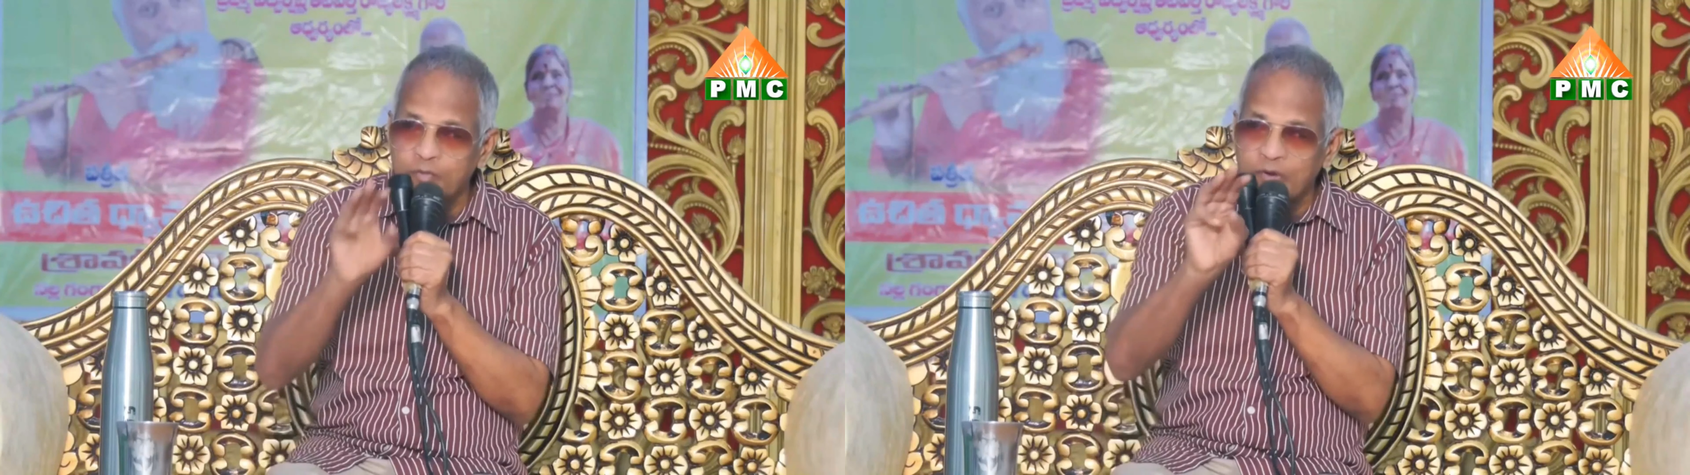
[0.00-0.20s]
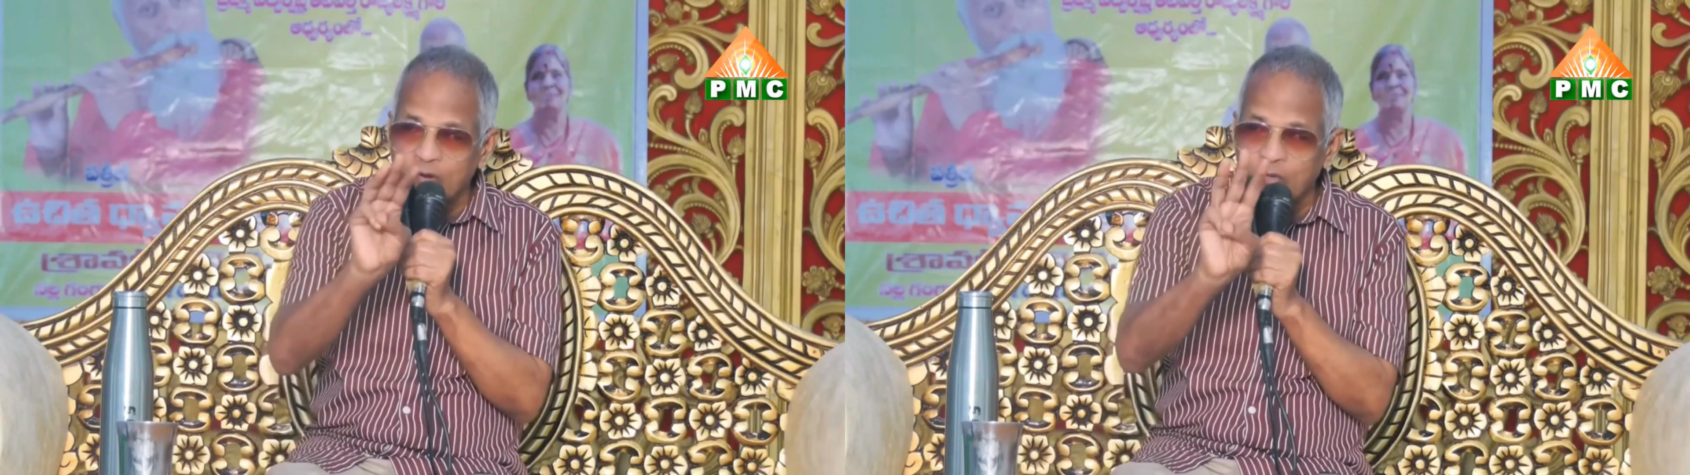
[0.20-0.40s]

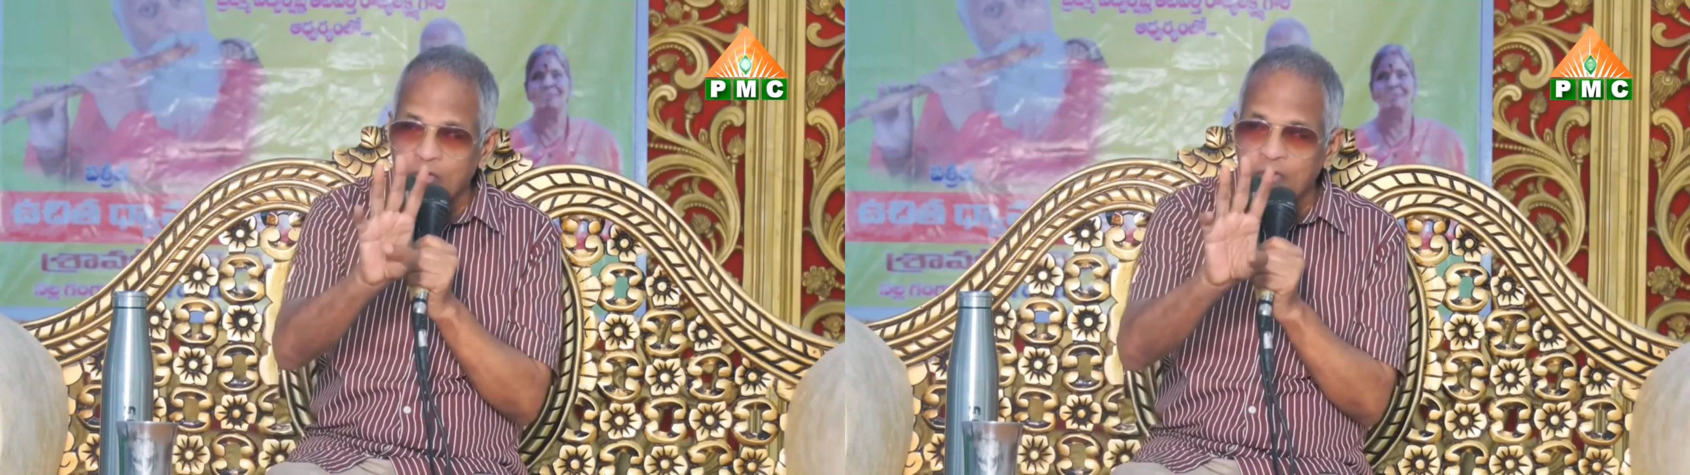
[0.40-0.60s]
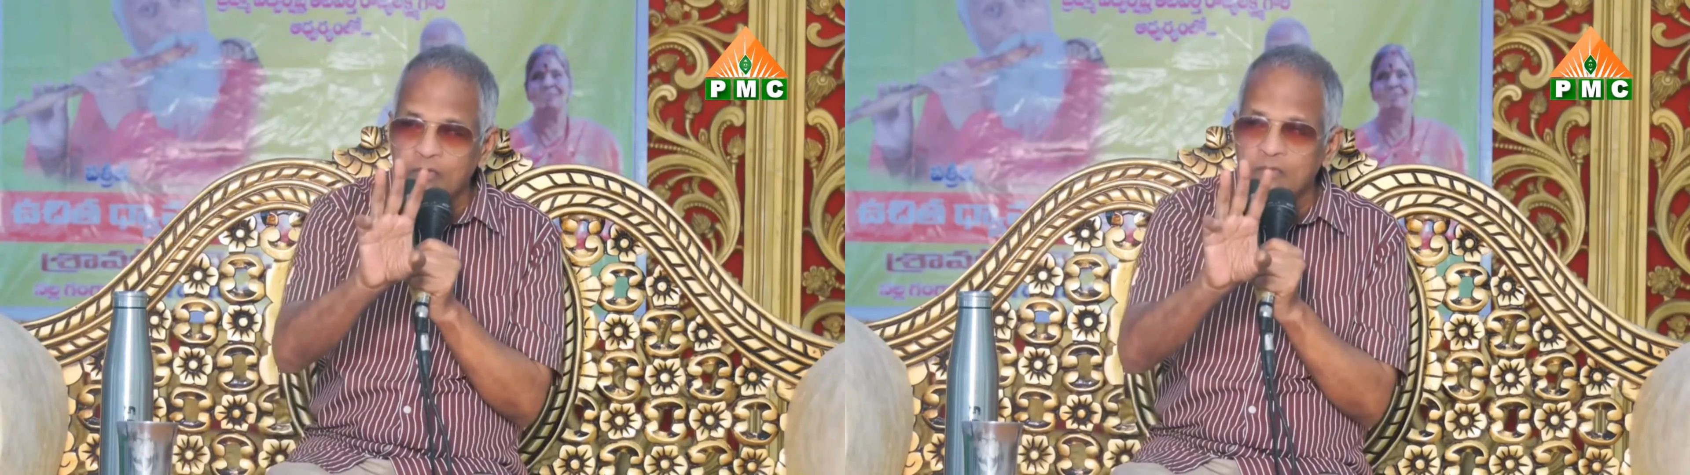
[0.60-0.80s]
ఇప్పుడు
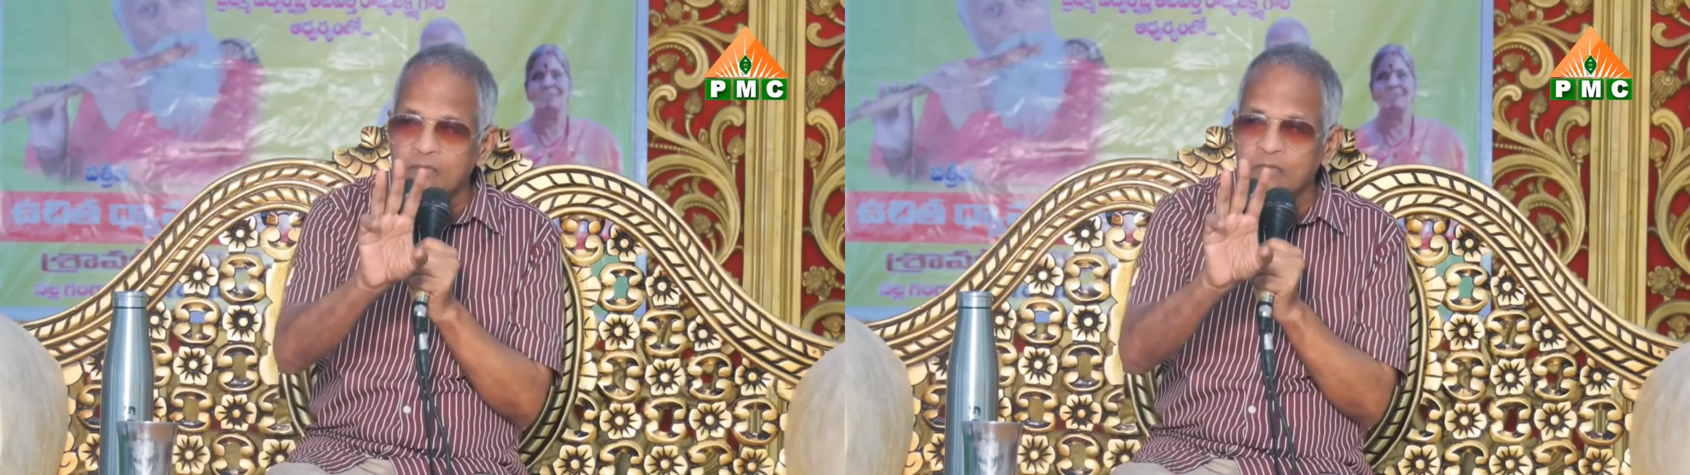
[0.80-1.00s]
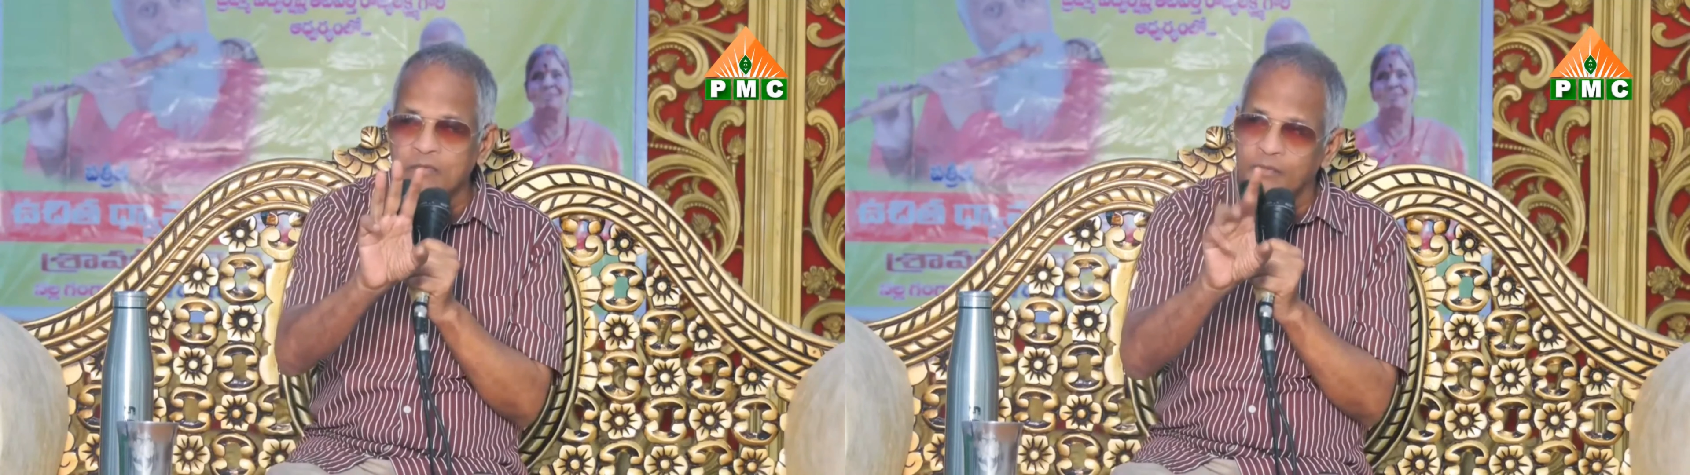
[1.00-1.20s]
మనము
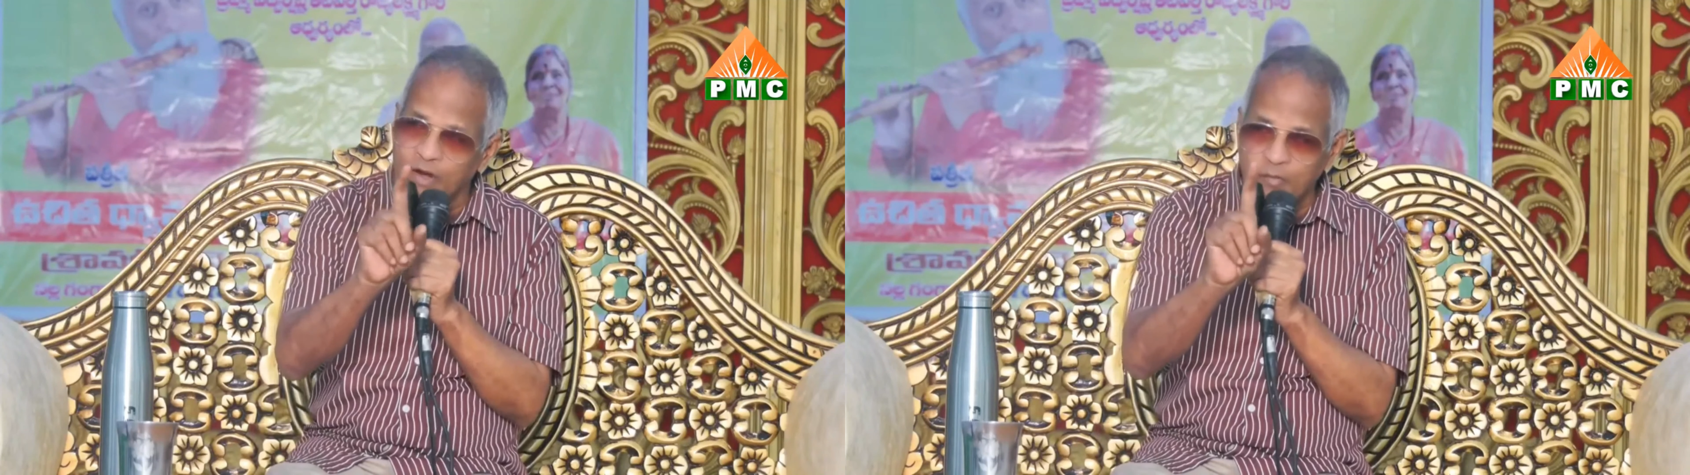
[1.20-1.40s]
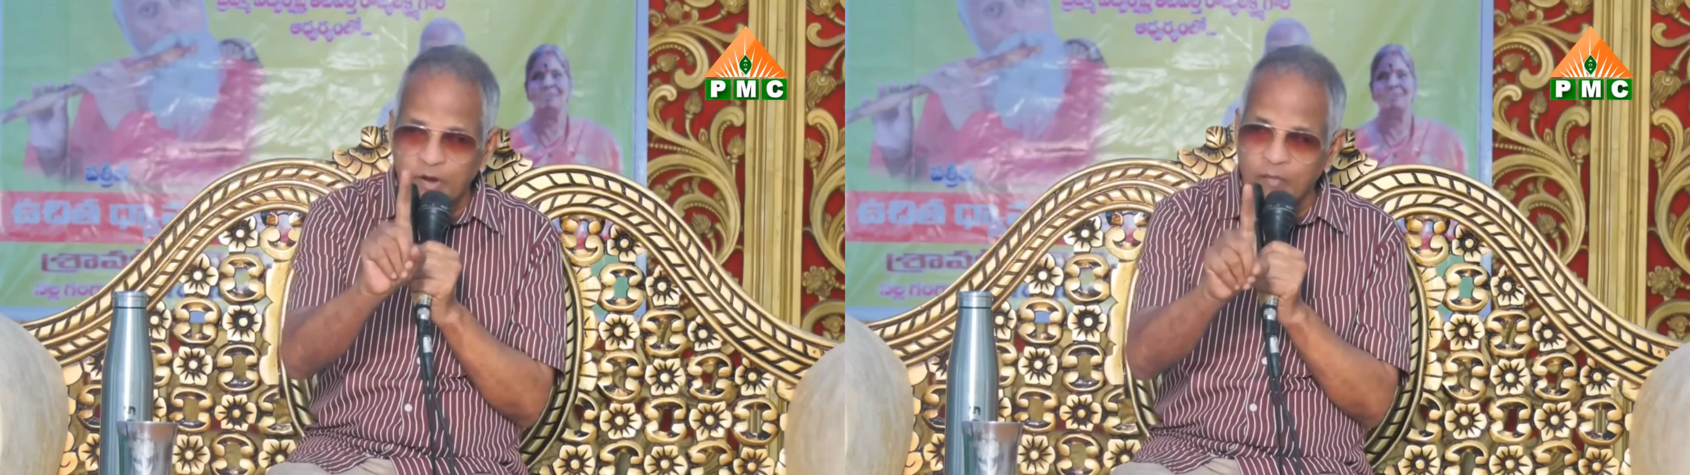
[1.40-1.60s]

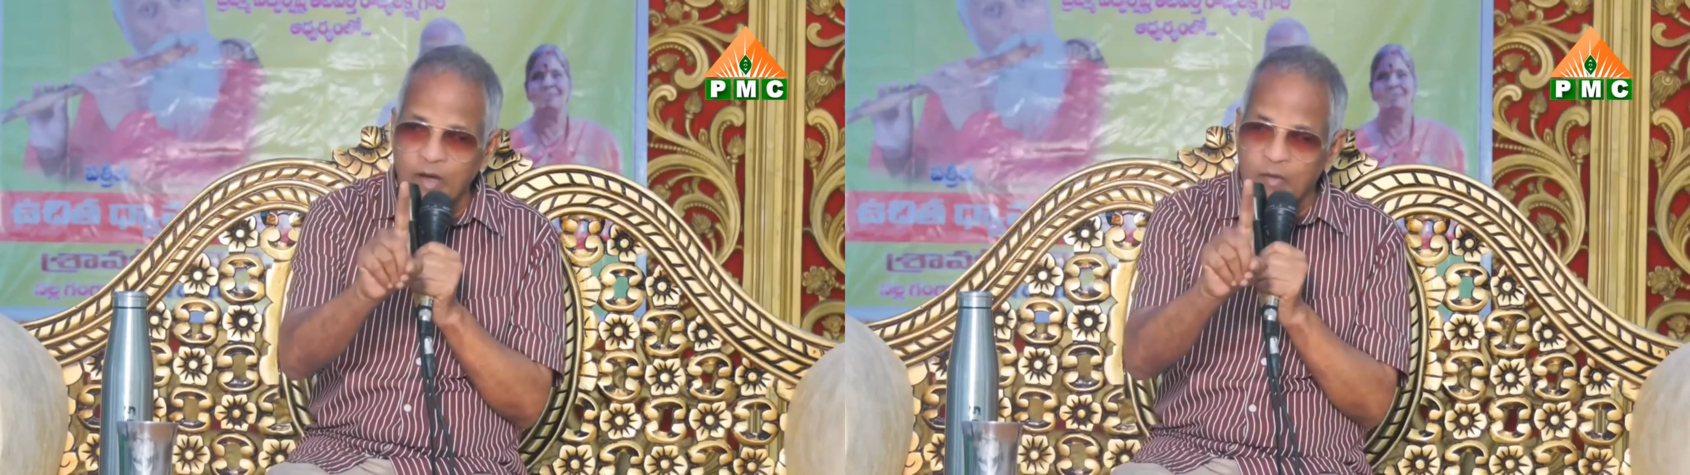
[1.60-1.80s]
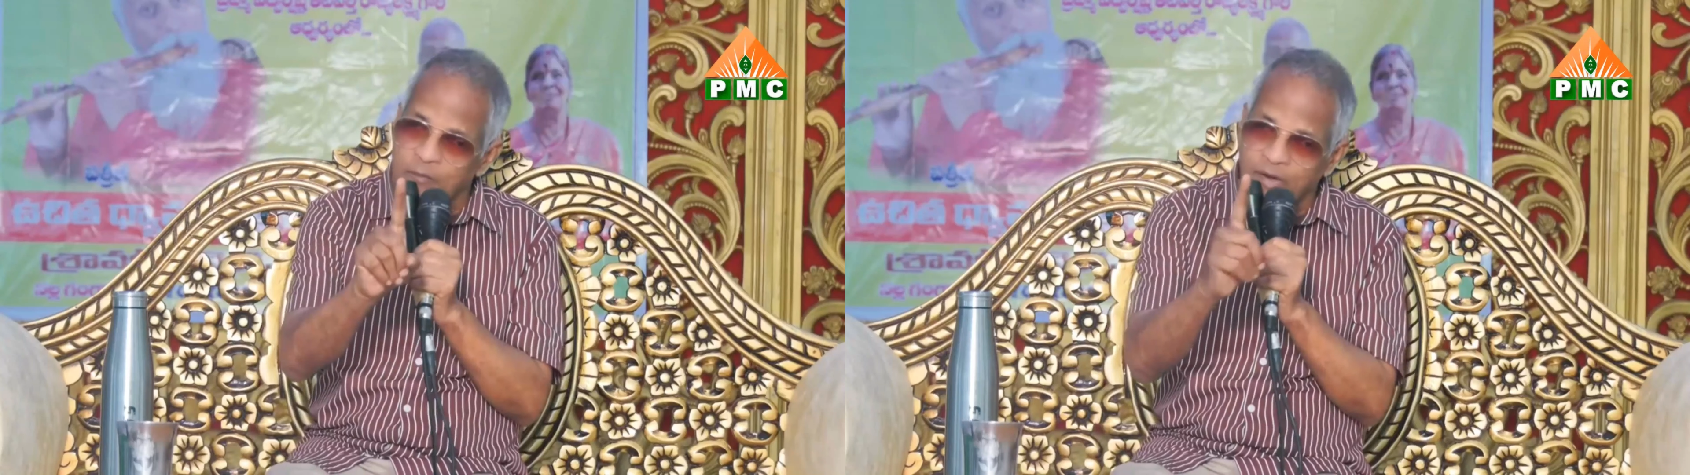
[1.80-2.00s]

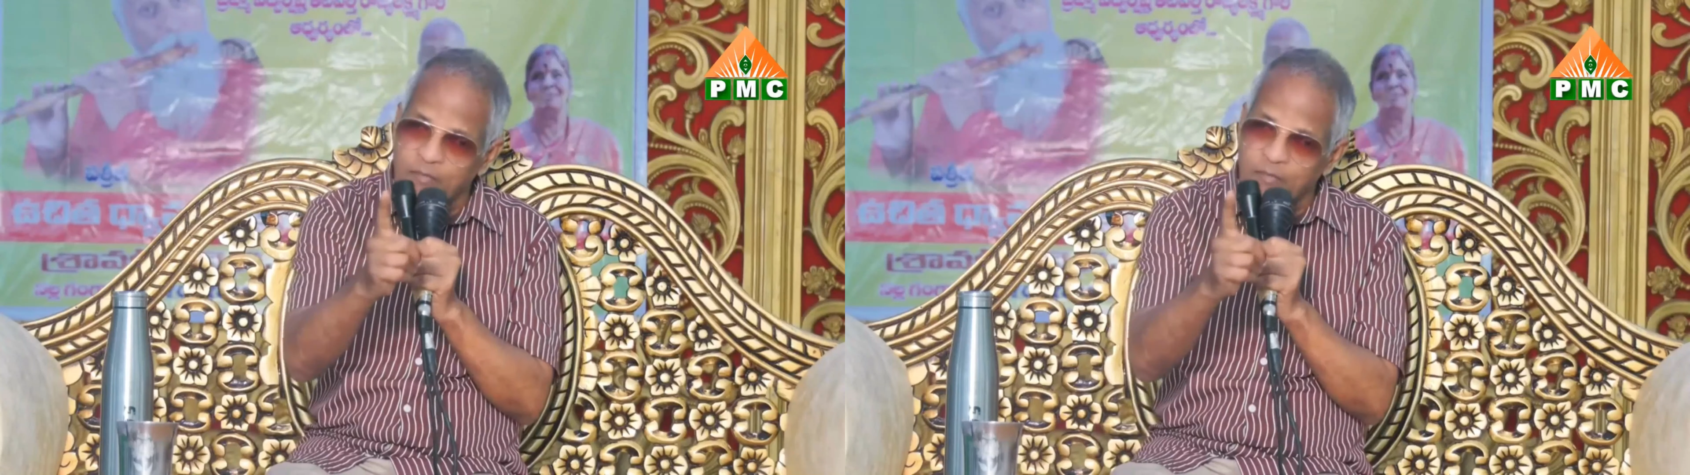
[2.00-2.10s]
పరబ్రహ్మ